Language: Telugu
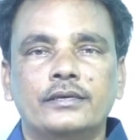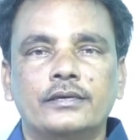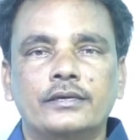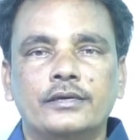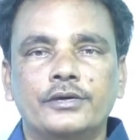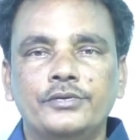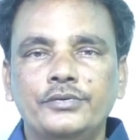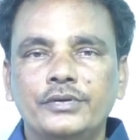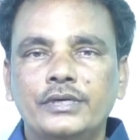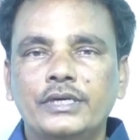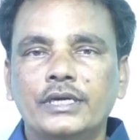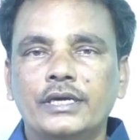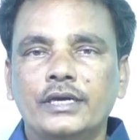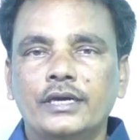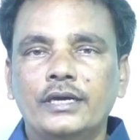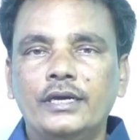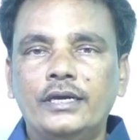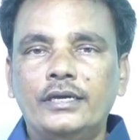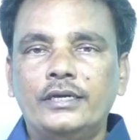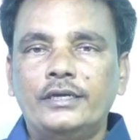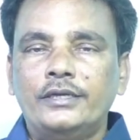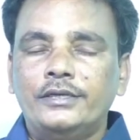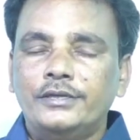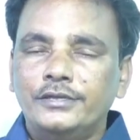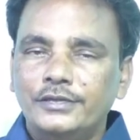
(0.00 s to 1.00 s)
కనుక
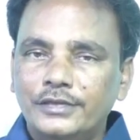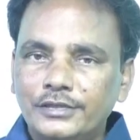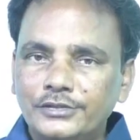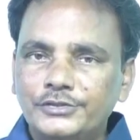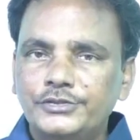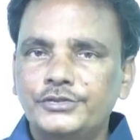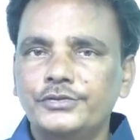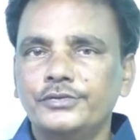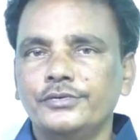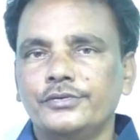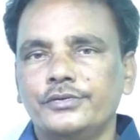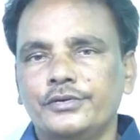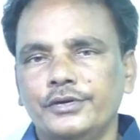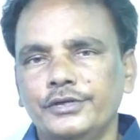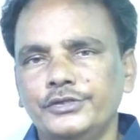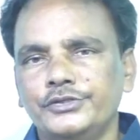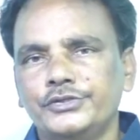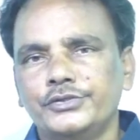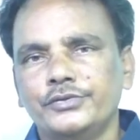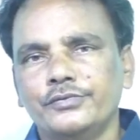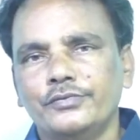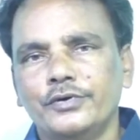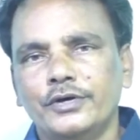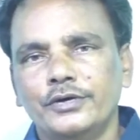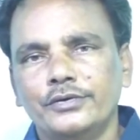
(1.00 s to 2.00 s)
యేసు
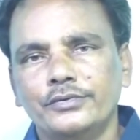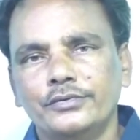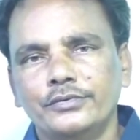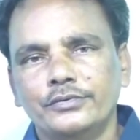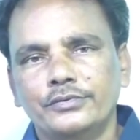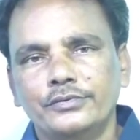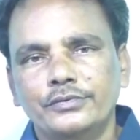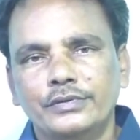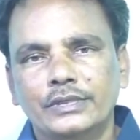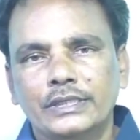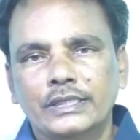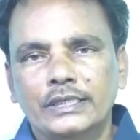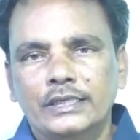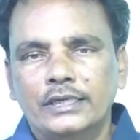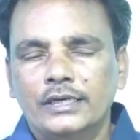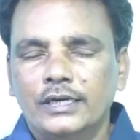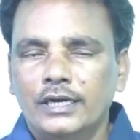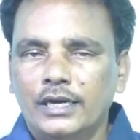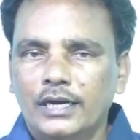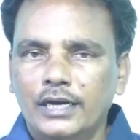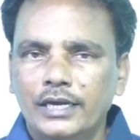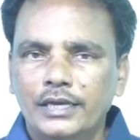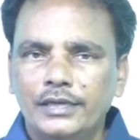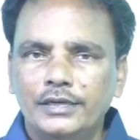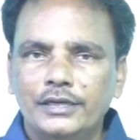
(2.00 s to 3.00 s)
క్రీస్తు వారు
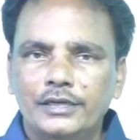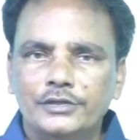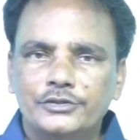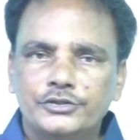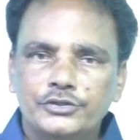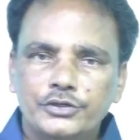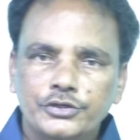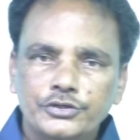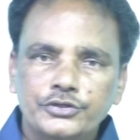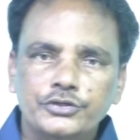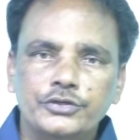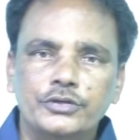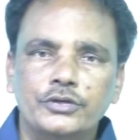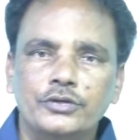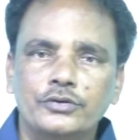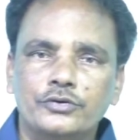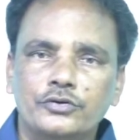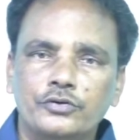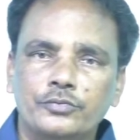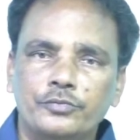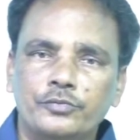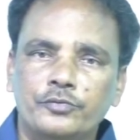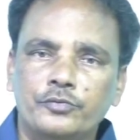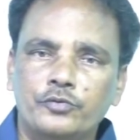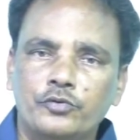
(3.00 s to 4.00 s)
ఆయన
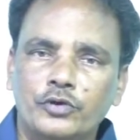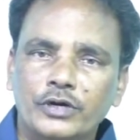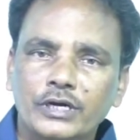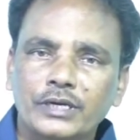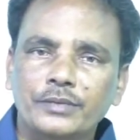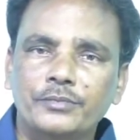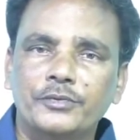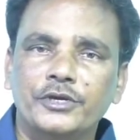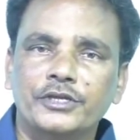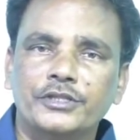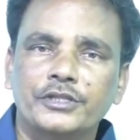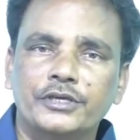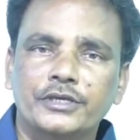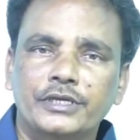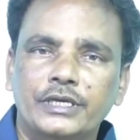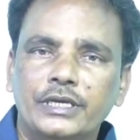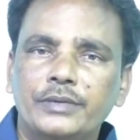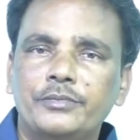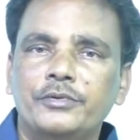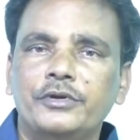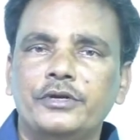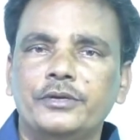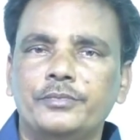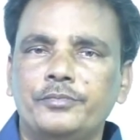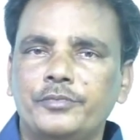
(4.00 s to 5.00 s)
శిష్యులకు కొండ మీద
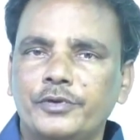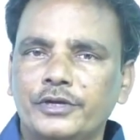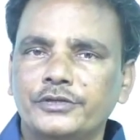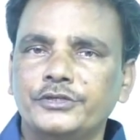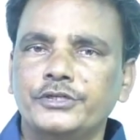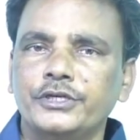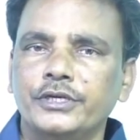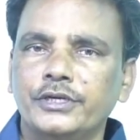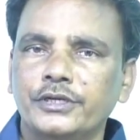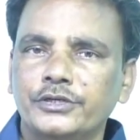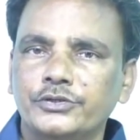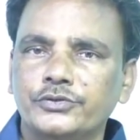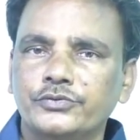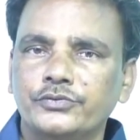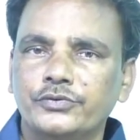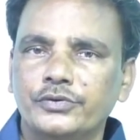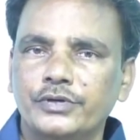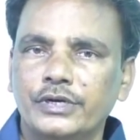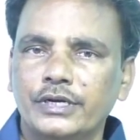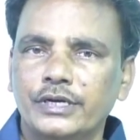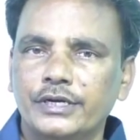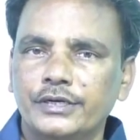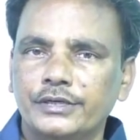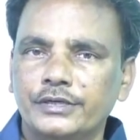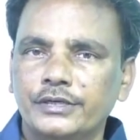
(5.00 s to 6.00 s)
ఏమని
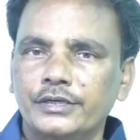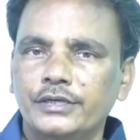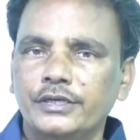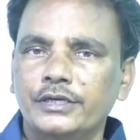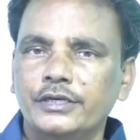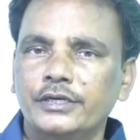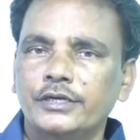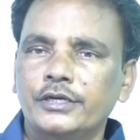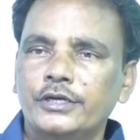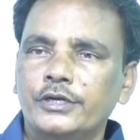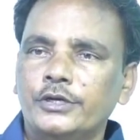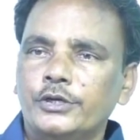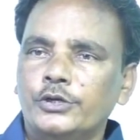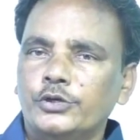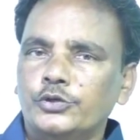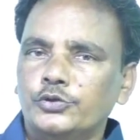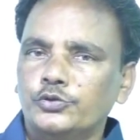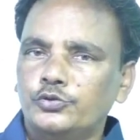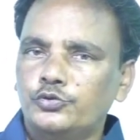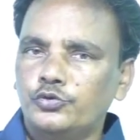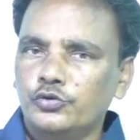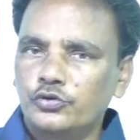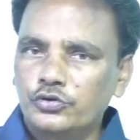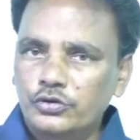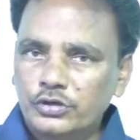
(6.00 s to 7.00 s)
ప్రసంగిస్తున్నారంటే
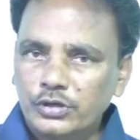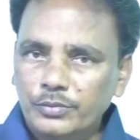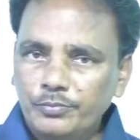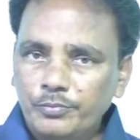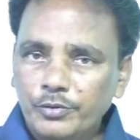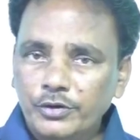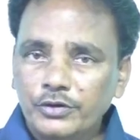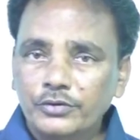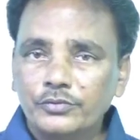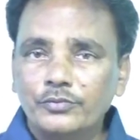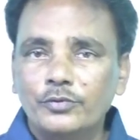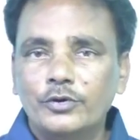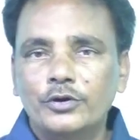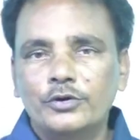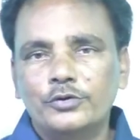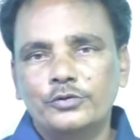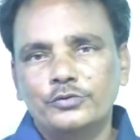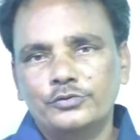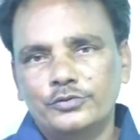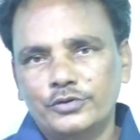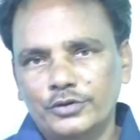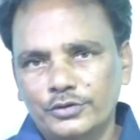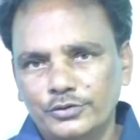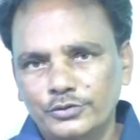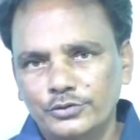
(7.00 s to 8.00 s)
దుఃఖపడువారు
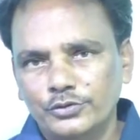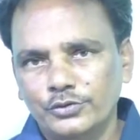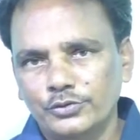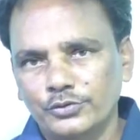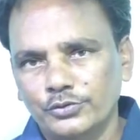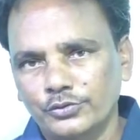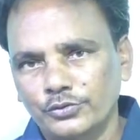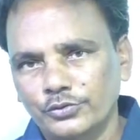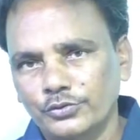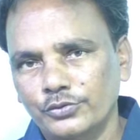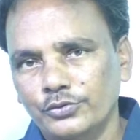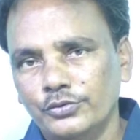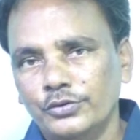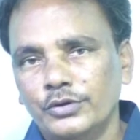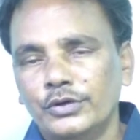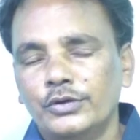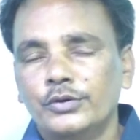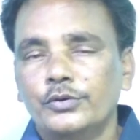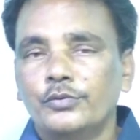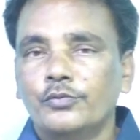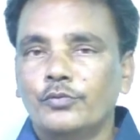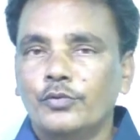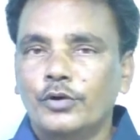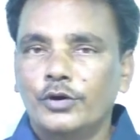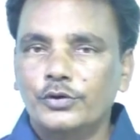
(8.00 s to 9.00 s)
ధన్యులు
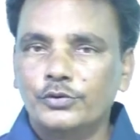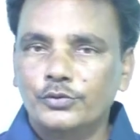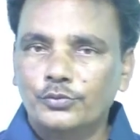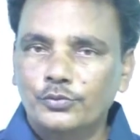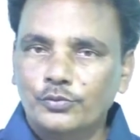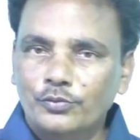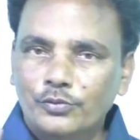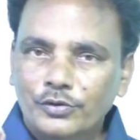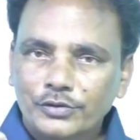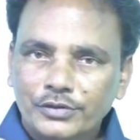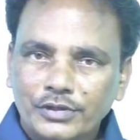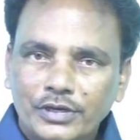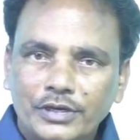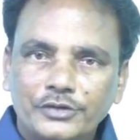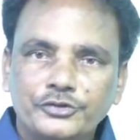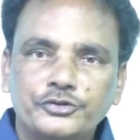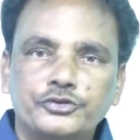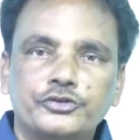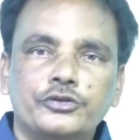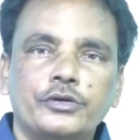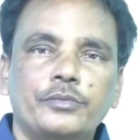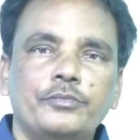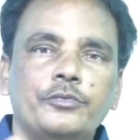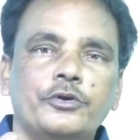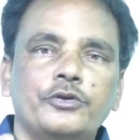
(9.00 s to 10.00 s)
వారు
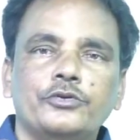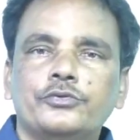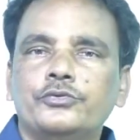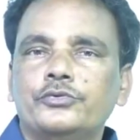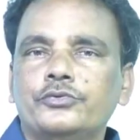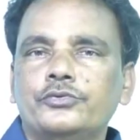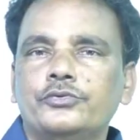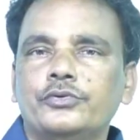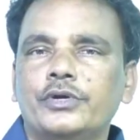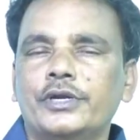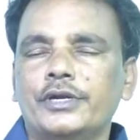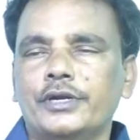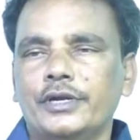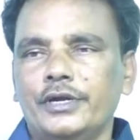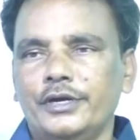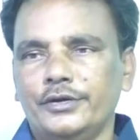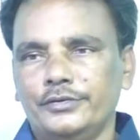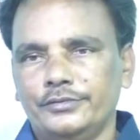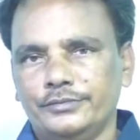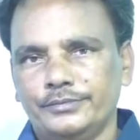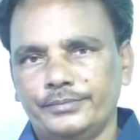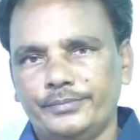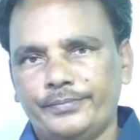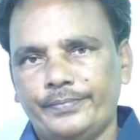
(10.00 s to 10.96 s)
ఓదార్చబడుదురు అన్నాడు